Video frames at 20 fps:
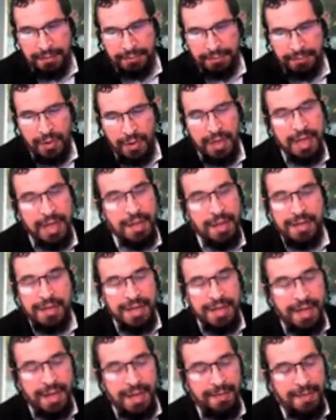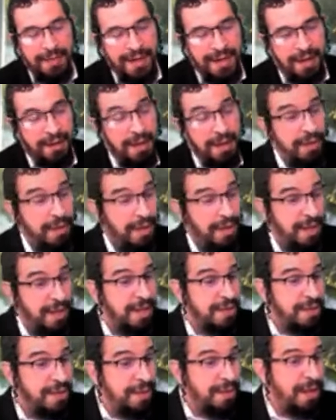No quiero decir la palabra porque
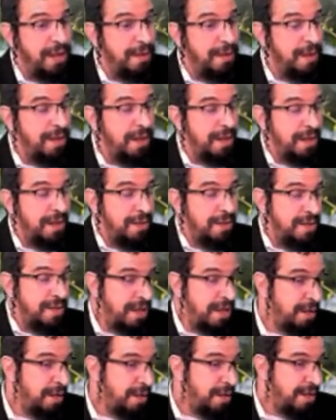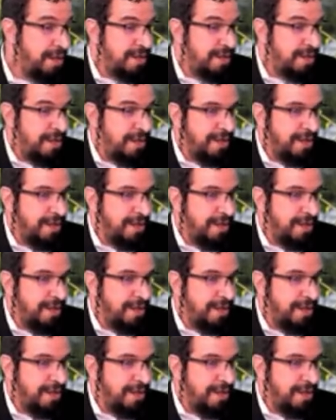es una palabra que no se debe decir.